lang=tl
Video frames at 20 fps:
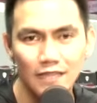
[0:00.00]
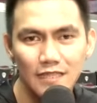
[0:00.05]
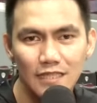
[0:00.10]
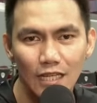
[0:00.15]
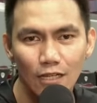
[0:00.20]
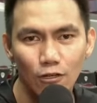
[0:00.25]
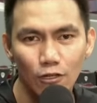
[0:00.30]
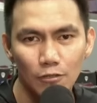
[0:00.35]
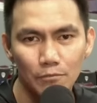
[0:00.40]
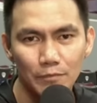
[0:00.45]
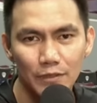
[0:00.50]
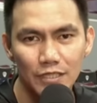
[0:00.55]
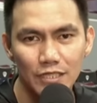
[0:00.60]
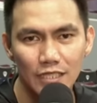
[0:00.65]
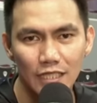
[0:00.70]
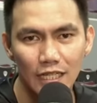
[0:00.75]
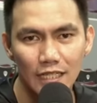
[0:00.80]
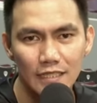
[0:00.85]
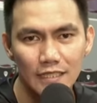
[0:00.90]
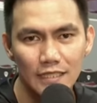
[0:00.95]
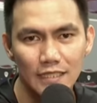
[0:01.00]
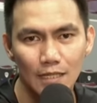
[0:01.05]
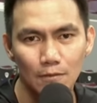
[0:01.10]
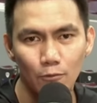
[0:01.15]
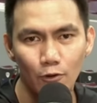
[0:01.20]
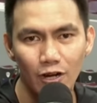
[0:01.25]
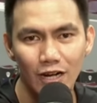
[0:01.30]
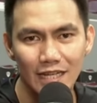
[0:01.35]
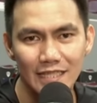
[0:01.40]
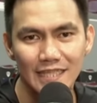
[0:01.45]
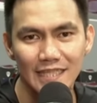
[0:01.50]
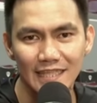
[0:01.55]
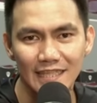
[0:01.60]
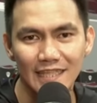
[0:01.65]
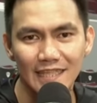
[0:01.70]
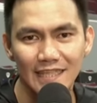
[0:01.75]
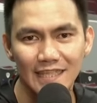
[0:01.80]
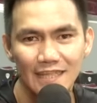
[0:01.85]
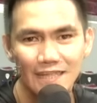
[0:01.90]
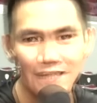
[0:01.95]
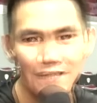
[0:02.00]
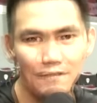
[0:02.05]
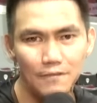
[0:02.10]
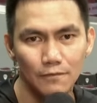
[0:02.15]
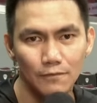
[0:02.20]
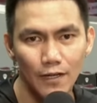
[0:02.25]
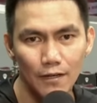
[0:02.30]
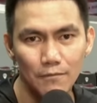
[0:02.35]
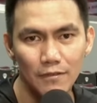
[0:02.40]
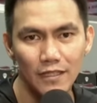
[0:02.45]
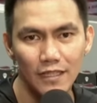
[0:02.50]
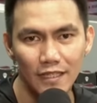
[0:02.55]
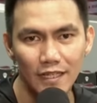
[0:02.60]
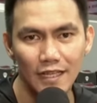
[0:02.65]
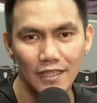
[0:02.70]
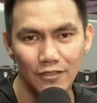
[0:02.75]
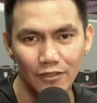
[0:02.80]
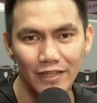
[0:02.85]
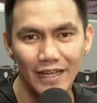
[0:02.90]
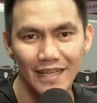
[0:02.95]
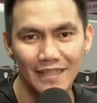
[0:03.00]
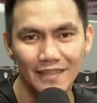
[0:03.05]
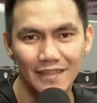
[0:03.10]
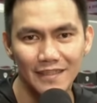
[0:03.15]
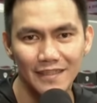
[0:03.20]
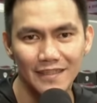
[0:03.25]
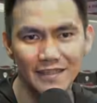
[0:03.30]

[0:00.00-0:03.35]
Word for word: Sa Gold Beach yan, sa Sambuanga City family get-together.